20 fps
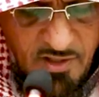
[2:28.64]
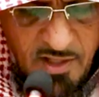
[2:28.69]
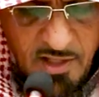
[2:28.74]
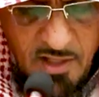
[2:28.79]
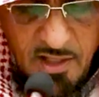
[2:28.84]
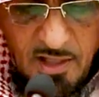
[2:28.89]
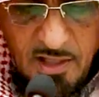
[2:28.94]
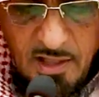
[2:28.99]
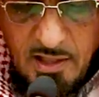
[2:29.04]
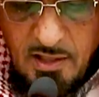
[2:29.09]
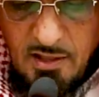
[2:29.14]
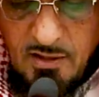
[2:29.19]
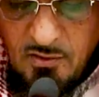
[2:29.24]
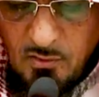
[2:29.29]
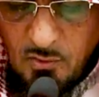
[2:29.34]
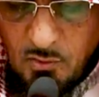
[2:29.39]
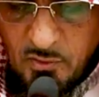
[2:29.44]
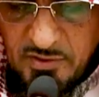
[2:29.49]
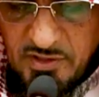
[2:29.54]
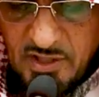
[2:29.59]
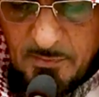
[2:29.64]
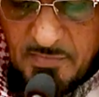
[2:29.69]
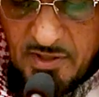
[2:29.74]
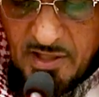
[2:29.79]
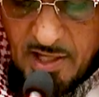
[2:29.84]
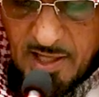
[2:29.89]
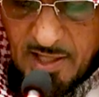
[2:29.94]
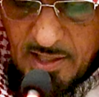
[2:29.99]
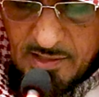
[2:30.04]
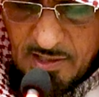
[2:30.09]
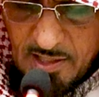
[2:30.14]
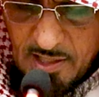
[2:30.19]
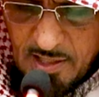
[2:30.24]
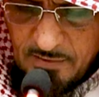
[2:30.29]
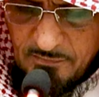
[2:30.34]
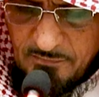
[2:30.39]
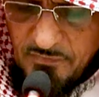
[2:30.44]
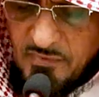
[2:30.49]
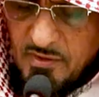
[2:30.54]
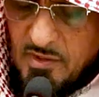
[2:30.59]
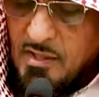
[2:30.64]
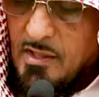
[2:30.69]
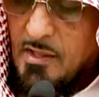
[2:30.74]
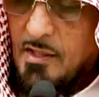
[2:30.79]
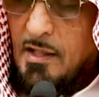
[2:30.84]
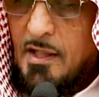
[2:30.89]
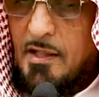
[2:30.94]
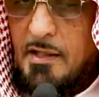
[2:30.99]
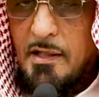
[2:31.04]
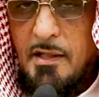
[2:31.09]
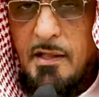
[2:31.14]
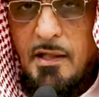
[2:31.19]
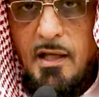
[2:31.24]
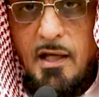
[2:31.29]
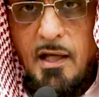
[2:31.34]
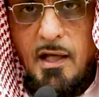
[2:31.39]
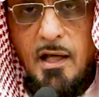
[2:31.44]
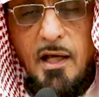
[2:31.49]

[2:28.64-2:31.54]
فأخذ من هذا أن